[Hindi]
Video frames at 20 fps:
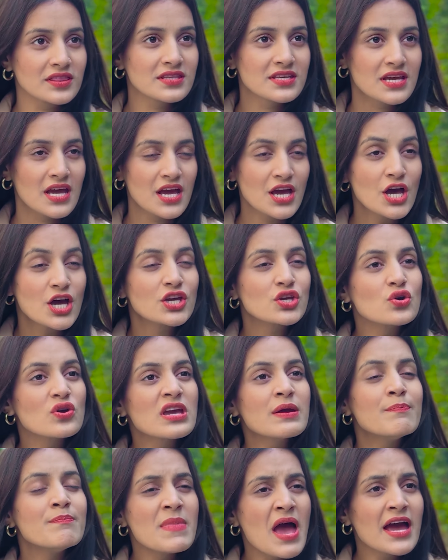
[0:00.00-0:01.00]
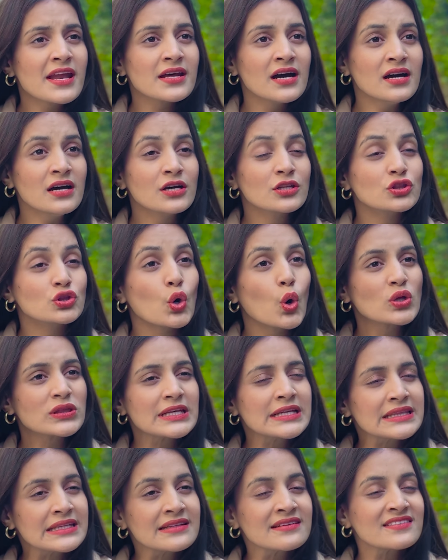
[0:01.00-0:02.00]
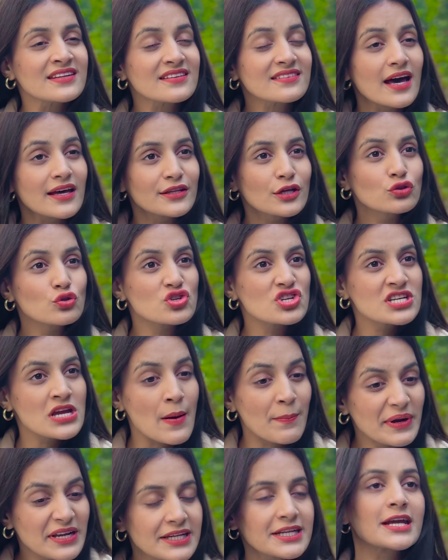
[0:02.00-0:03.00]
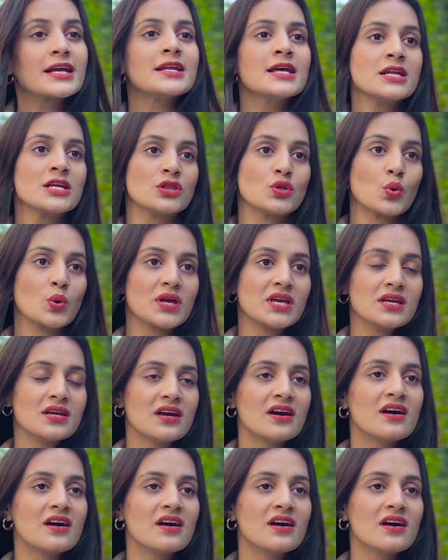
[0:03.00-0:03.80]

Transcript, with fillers: नहीं है क्योंकि मैं ना दो तीन दिन से ज़्यादा तुझे यहाँ पे टिकने नहीं दूंगी